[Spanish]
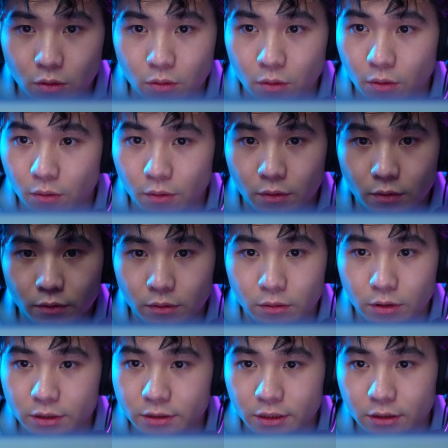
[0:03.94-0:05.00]
o una
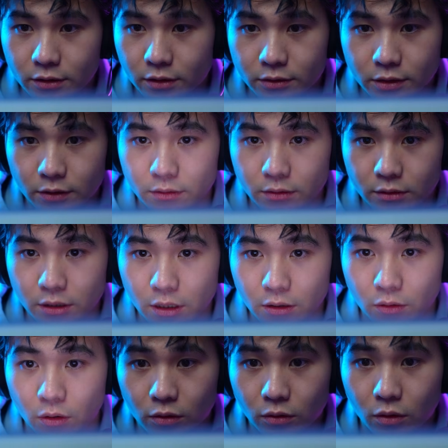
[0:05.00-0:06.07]
consola, este
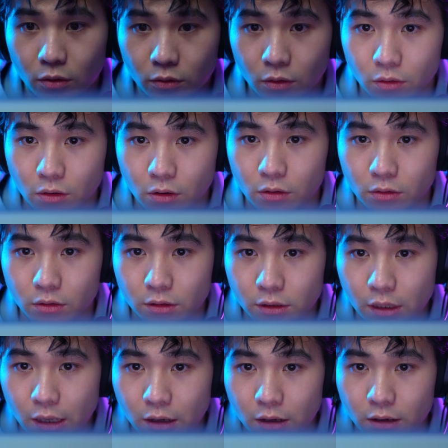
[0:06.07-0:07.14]
video debería ayudarte a
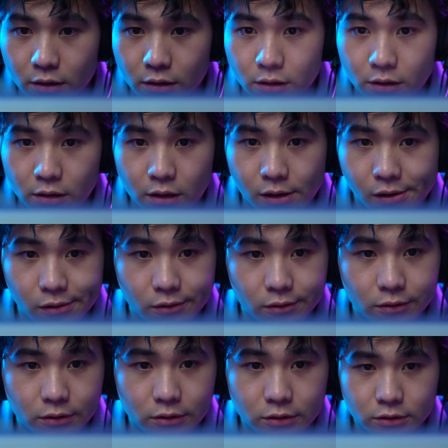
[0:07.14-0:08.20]
tomar una decisión
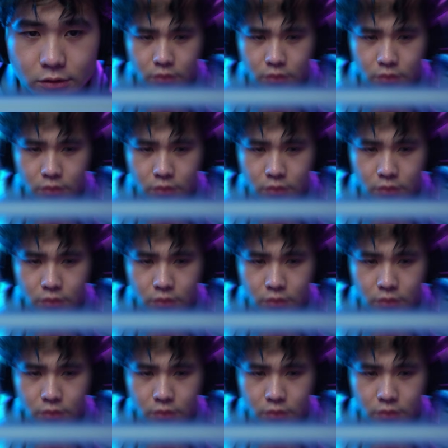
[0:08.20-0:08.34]
acertada.